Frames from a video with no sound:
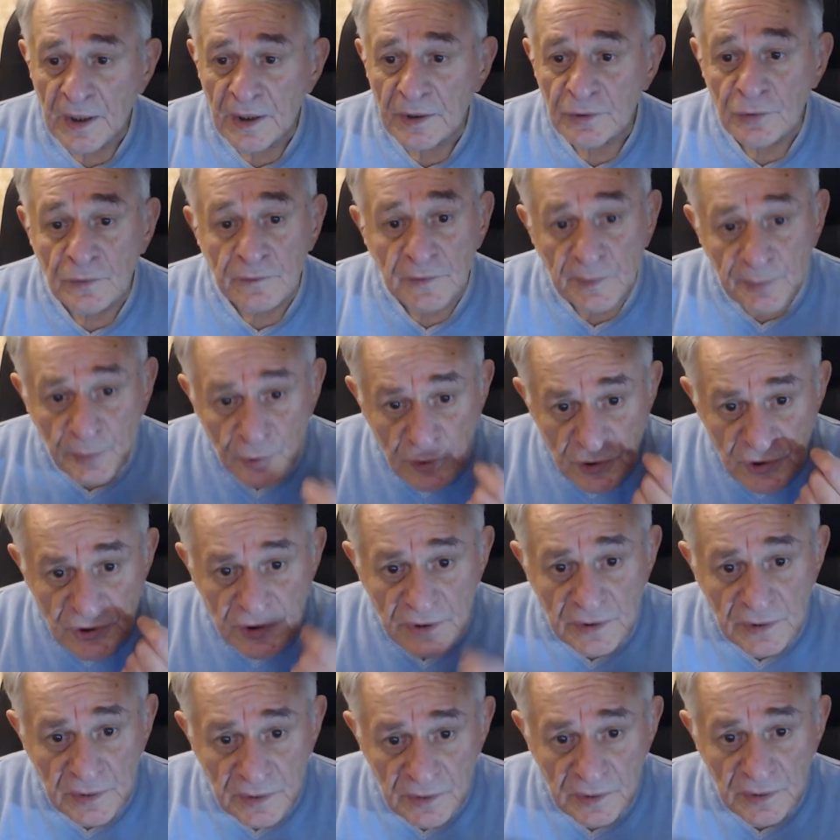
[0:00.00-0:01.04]
Но вопрос
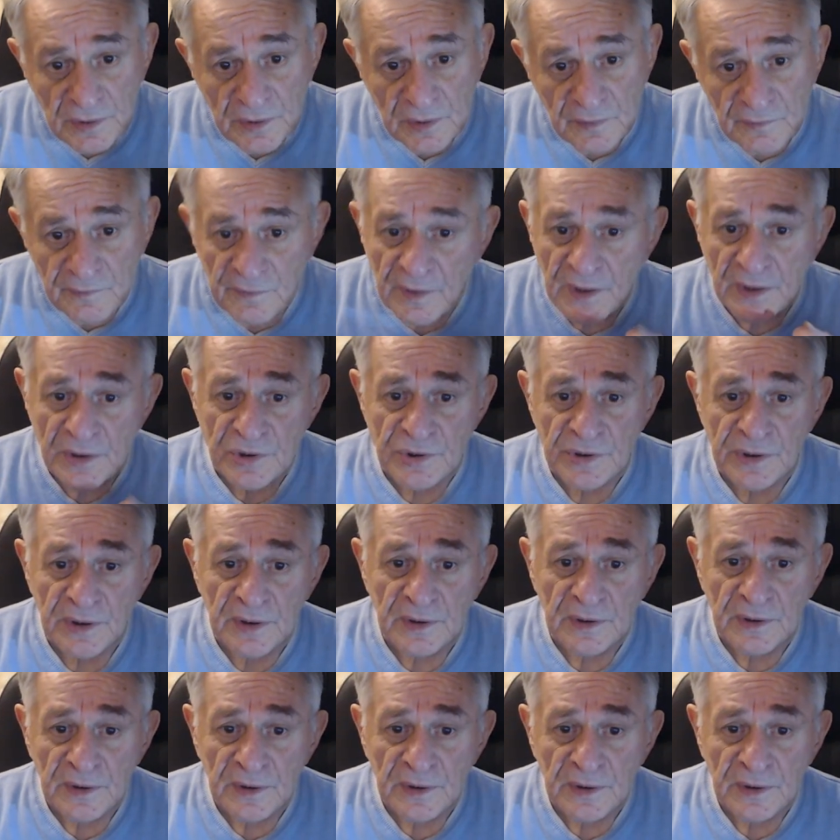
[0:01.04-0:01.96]
важный.